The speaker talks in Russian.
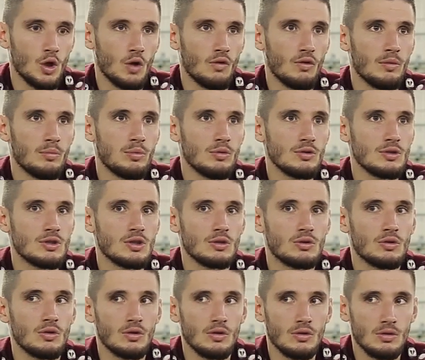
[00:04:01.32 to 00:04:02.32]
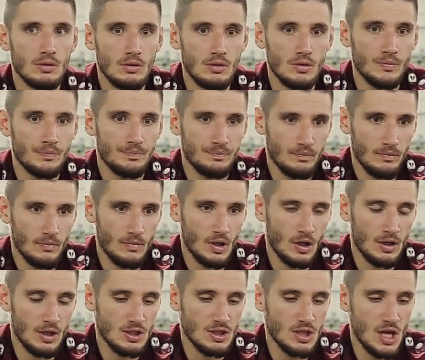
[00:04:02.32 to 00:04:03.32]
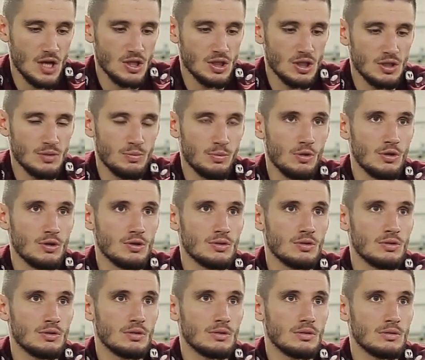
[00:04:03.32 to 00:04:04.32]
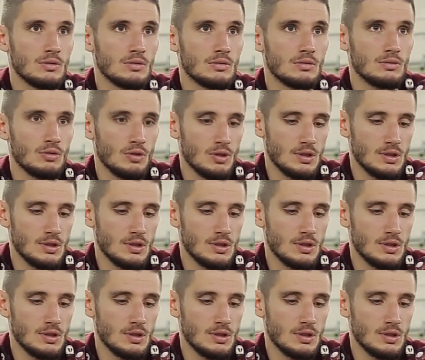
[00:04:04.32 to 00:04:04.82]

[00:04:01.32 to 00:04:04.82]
новые бутсы, то растяжки используют. То